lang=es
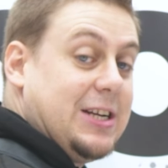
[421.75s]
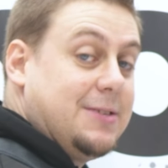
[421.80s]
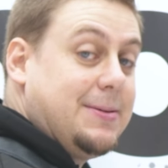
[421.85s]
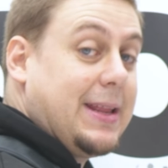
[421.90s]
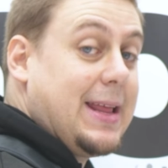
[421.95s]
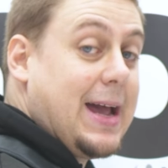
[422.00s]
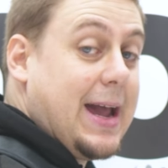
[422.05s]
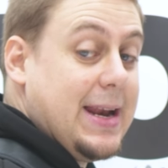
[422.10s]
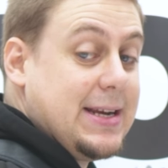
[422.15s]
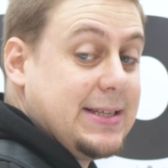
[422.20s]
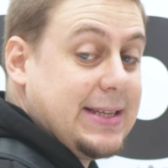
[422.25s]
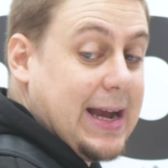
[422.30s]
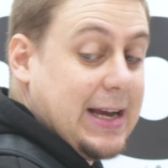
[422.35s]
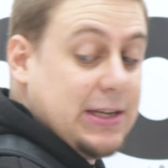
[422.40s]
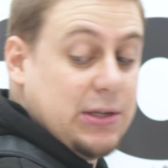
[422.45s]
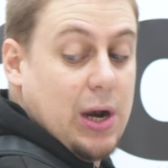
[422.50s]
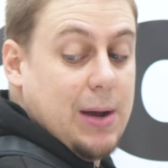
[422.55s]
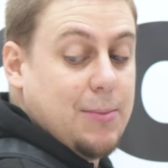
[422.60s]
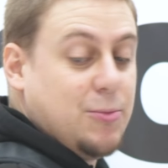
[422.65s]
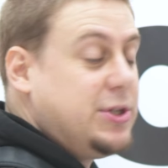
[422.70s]
Es verdad que en este
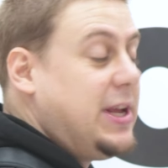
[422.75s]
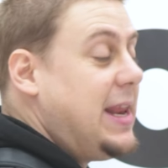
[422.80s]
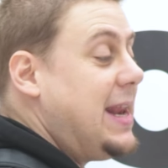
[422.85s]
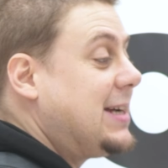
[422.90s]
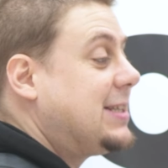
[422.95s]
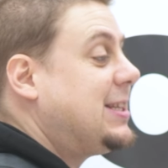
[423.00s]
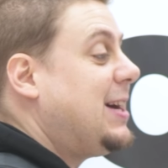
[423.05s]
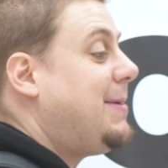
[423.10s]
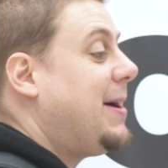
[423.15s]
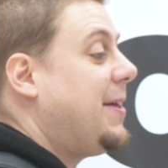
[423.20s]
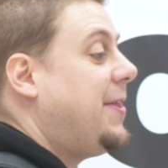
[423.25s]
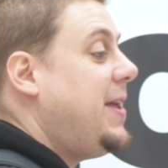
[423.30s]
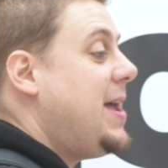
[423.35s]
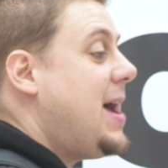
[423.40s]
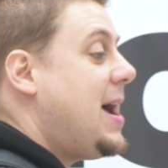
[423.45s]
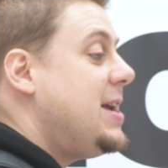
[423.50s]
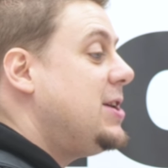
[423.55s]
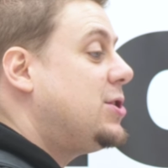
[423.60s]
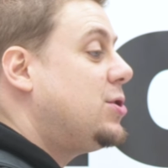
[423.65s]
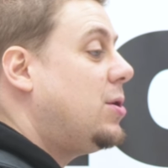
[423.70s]
caso la mochila está
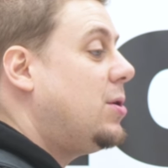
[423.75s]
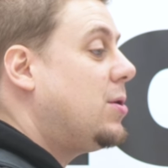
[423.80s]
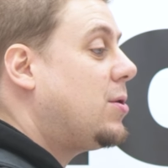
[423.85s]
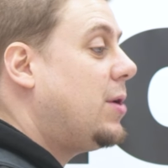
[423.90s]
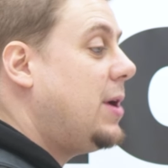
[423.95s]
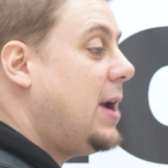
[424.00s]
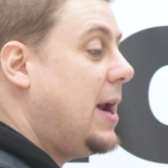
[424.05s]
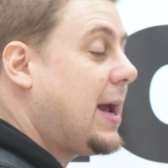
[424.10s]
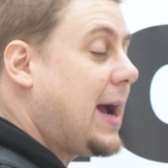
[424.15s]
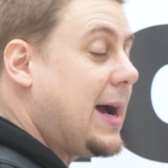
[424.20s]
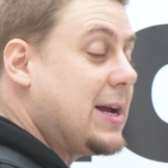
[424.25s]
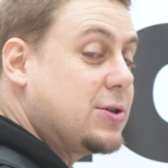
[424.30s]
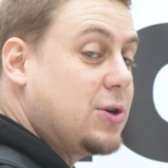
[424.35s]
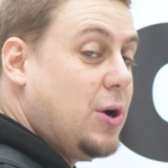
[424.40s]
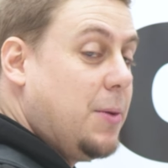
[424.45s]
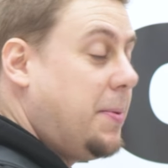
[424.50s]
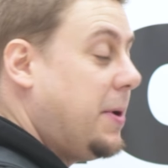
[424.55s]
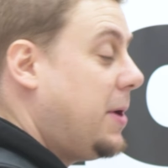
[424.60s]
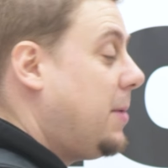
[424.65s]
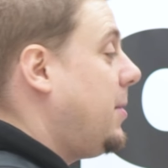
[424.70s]
vacía y solo con el
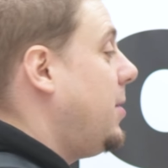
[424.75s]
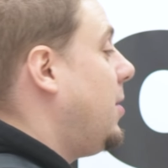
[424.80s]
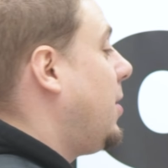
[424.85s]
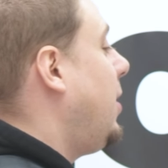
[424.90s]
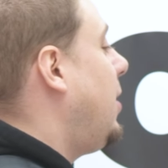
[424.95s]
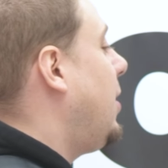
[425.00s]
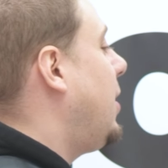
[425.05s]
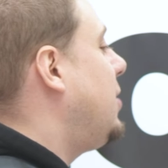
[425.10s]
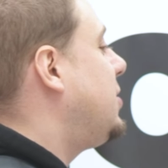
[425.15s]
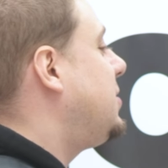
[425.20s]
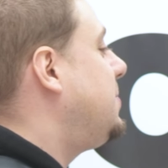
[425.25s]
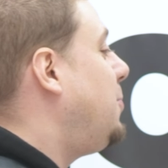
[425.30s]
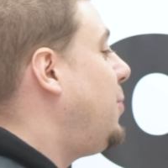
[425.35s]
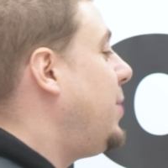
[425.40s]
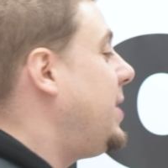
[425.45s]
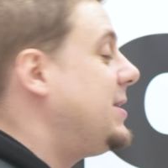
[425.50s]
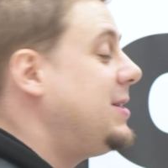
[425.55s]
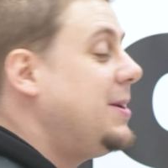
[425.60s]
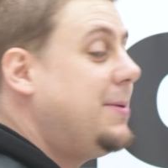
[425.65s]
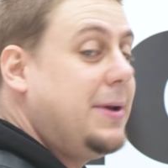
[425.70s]
casco, pero bueno, creo que os
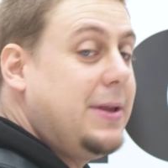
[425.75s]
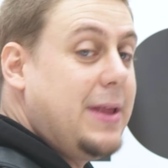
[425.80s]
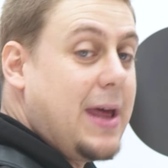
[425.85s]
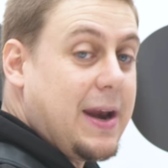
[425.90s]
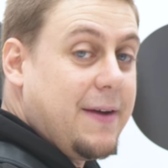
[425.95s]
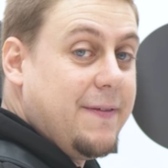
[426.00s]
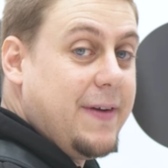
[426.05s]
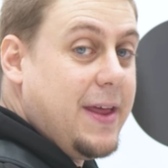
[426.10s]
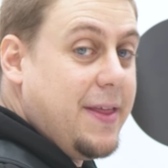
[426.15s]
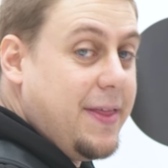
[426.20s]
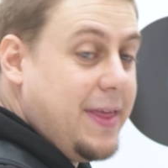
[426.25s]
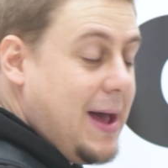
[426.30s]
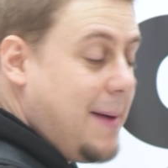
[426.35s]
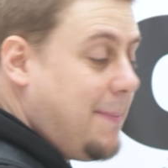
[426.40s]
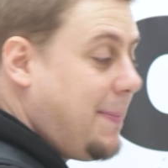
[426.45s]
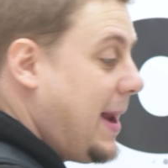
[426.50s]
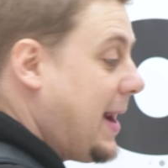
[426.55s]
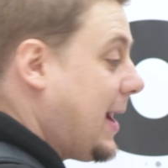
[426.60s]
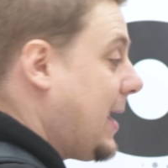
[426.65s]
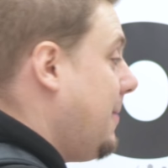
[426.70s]
puede servir de referencia
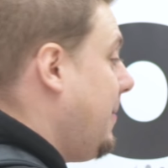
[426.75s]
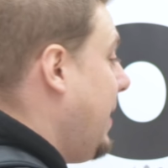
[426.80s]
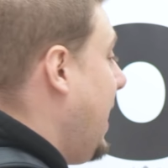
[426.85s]
para que